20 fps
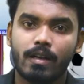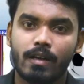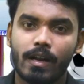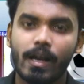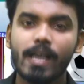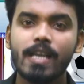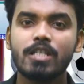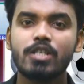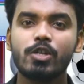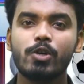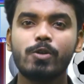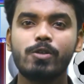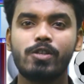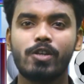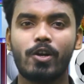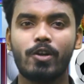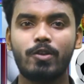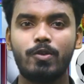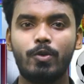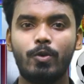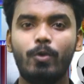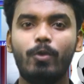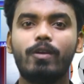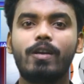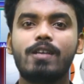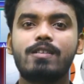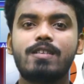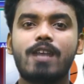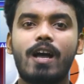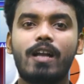नए जोश और जुनून
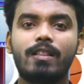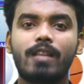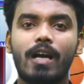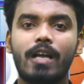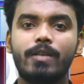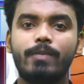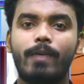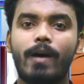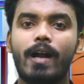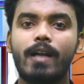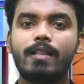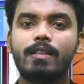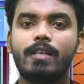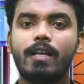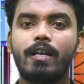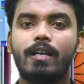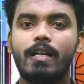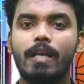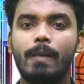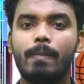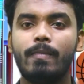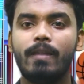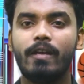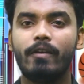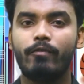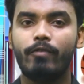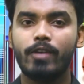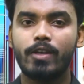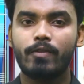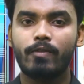के साथ आज भारतीय टीम ने
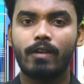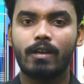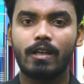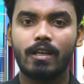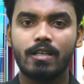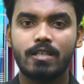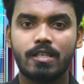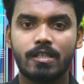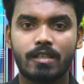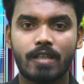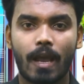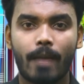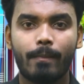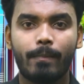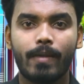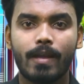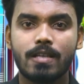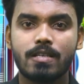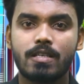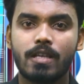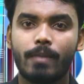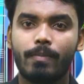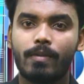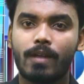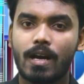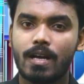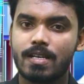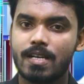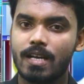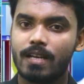विश्व टेस्ट चैंपियनशिप
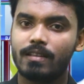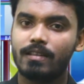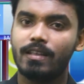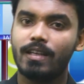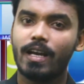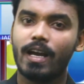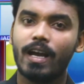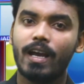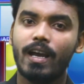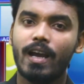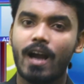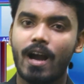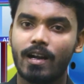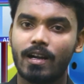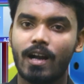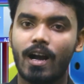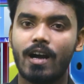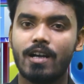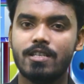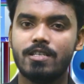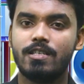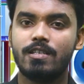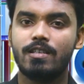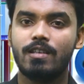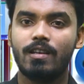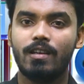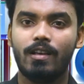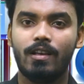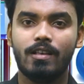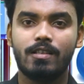का कर दिया है आगाज
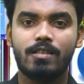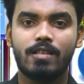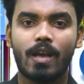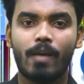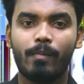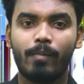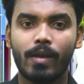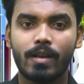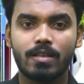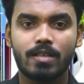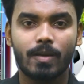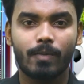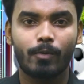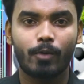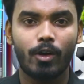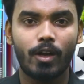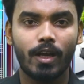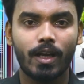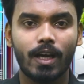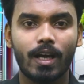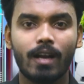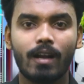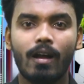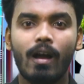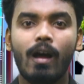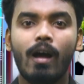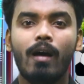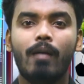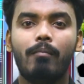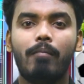इस चैंपियनशिप को लेकर
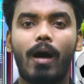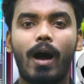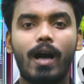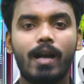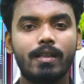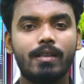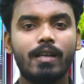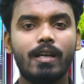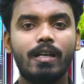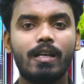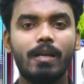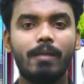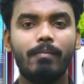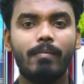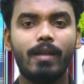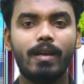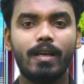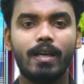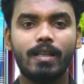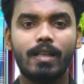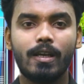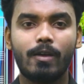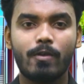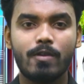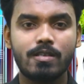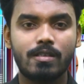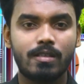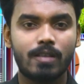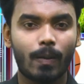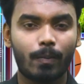भारतीय टीम में यदि
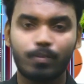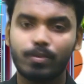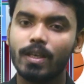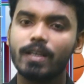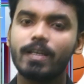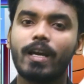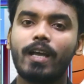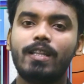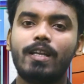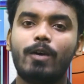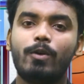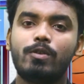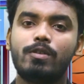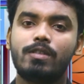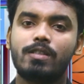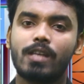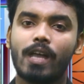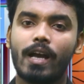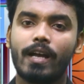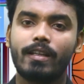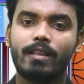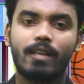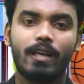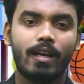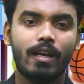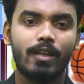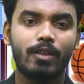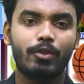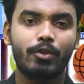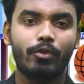कोई सबसे ज्यादा उत्साहित
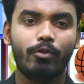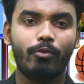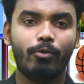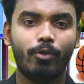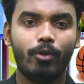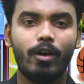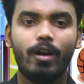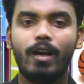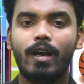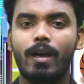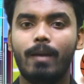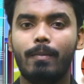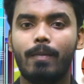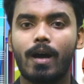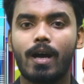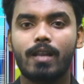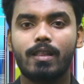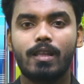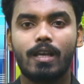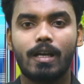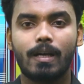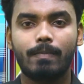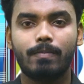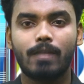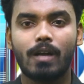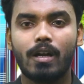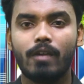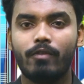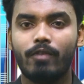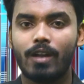है तो वो है भारतीय
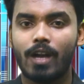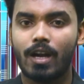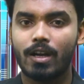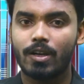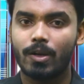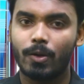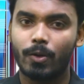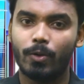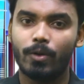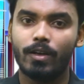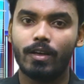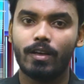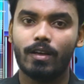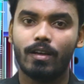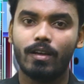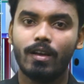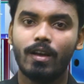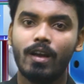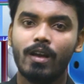कप्तान विराट कोहली